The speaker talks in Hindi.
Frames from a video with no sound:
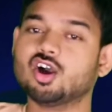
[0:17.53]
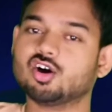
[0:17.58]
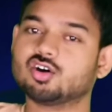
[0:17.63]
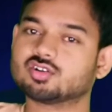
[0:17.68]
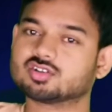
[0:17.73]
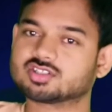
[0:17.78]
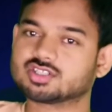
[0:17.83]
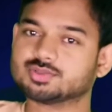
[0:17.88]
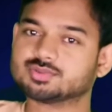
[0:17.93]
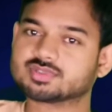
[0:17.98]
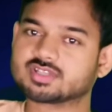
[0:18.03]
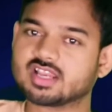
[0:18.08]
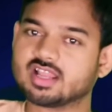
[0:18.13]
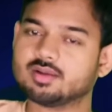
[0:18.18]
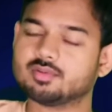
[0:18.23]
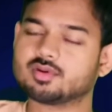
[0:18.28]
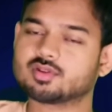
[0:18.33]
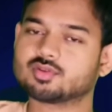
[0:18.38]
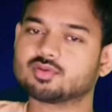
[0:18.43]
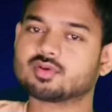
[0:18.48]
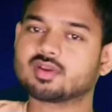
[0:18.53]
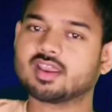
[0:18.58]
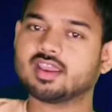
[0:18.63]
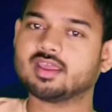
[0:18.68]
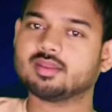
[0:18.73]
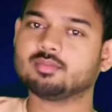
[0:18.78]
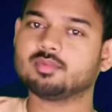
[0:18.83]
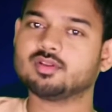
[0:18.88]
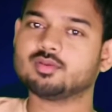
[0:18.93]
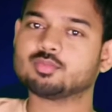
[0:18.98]
और सब्सक्राइबर तो
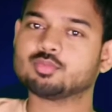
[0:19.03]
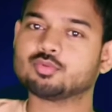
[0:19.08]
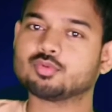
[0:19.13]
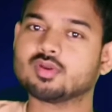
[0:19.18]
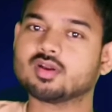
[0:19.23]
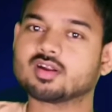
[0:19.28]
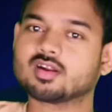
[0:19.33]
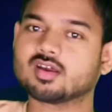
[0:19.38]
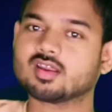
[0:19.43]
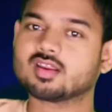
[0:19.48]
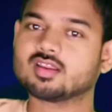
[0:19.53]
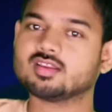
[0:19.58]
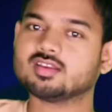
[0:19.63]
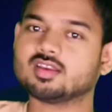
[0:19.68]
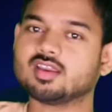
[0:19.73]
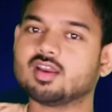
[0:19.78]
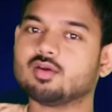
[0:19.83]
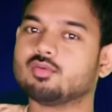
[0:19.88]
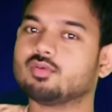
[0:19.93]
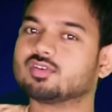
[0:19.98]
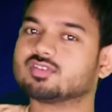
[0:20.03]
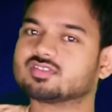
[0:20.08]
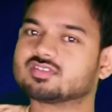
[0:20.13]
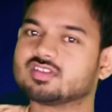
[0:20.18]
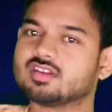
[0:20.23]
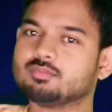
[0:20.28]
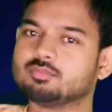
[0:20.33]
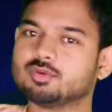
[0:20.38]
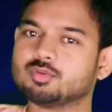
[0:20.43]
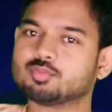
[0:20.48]
खैर मैंने पूरा कर ली है वॉच
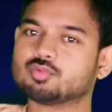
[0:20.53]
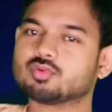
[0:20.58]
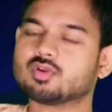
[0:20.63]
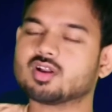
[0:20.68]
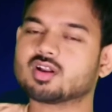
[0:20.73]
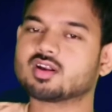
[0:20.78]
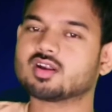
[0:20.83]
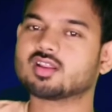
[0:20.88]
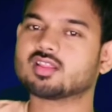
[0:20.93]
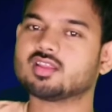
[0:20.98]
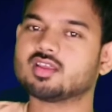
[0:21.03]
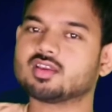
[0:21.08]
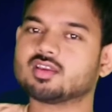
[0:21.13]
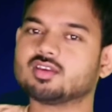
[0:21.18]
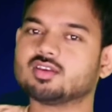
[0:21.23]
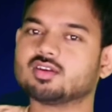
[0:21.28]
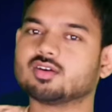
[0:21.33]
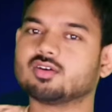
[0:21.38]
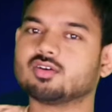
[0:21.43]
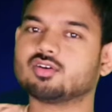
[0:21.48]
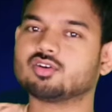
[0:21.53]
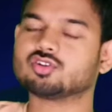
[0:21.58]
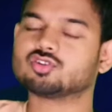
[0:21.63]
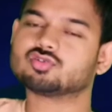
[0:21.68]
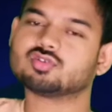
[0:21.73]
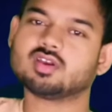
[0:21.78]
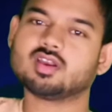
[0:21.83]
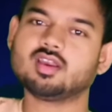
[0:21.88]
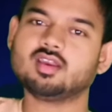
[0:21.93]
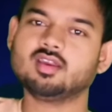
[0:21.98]
टाइम भी पूरा कर देगी और
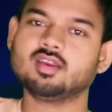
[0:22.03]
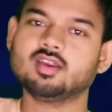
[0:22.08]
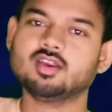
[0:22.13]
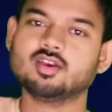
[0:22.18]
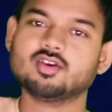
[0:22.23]
जो है